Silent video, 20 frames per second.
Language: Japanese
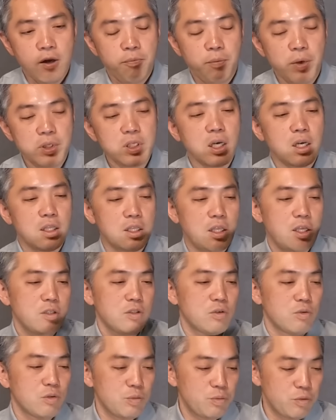まさかね、
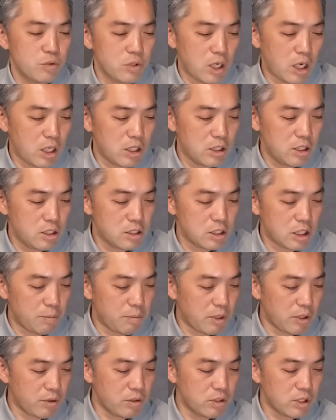自分が
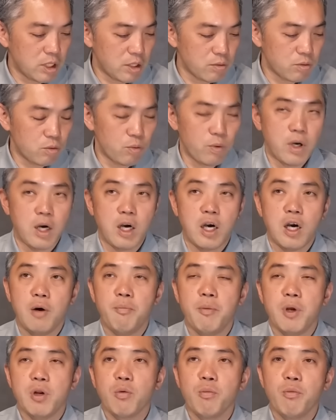I230 になるとは、あ
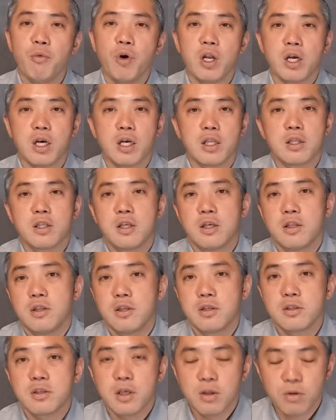んまり思わなかったん
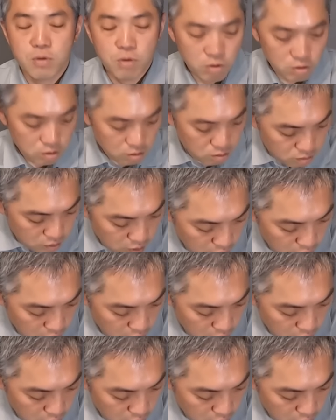ですけど、